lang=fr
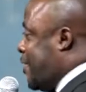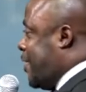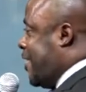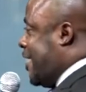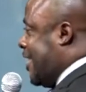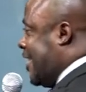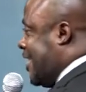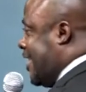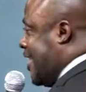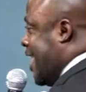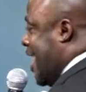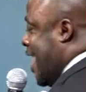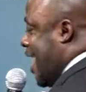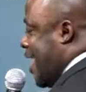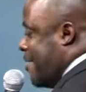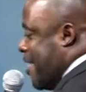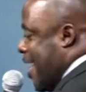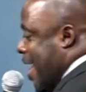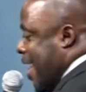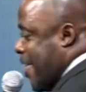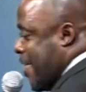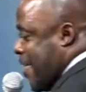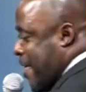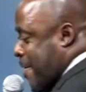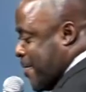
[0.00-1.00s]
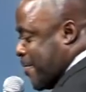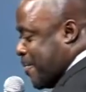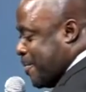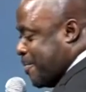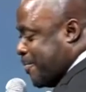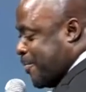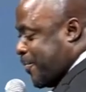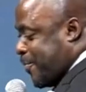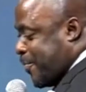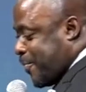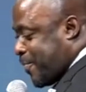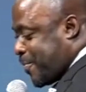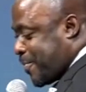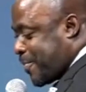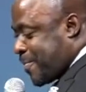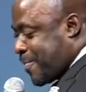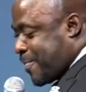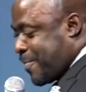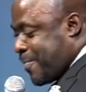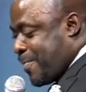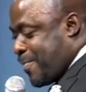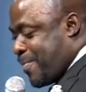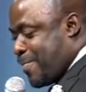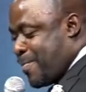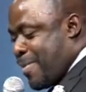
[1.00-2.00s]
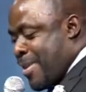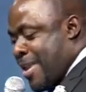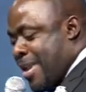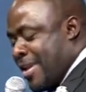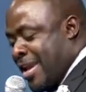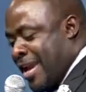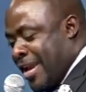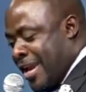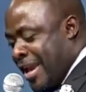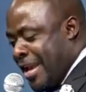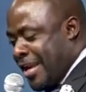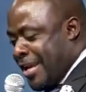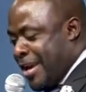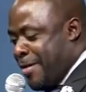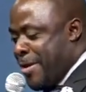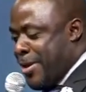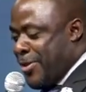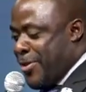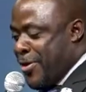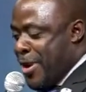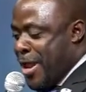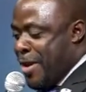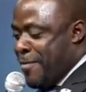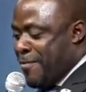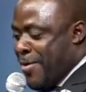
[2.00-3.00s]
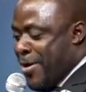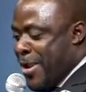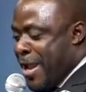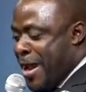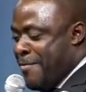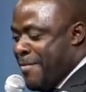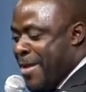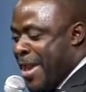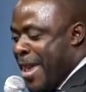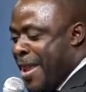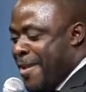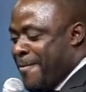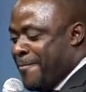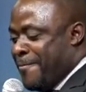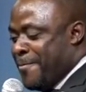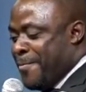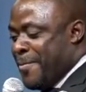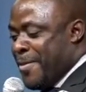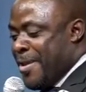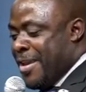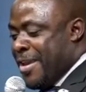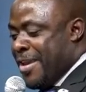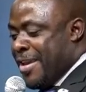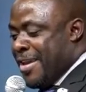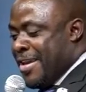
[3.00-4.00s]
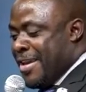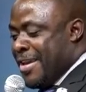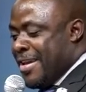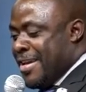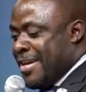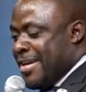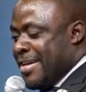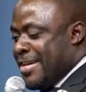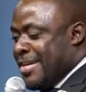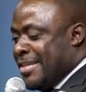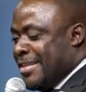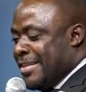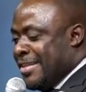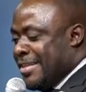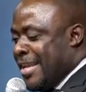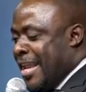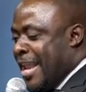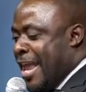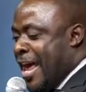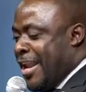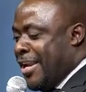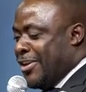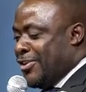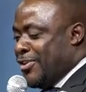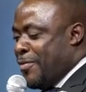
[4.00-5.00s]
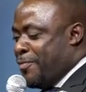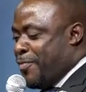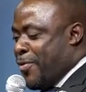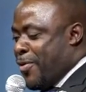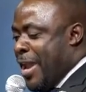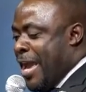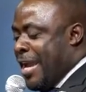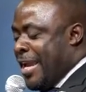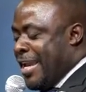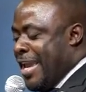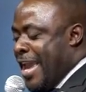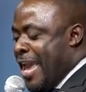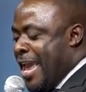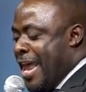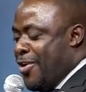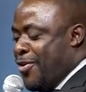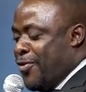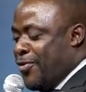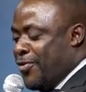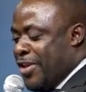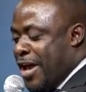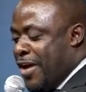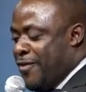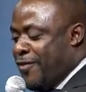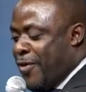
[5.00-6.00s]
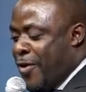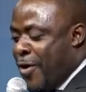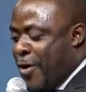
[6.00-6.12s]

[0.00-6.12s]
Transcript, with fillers: a subsisté. Amen. Que quelqu'un me donne un bon amen. C'est la raison pour laquelle nous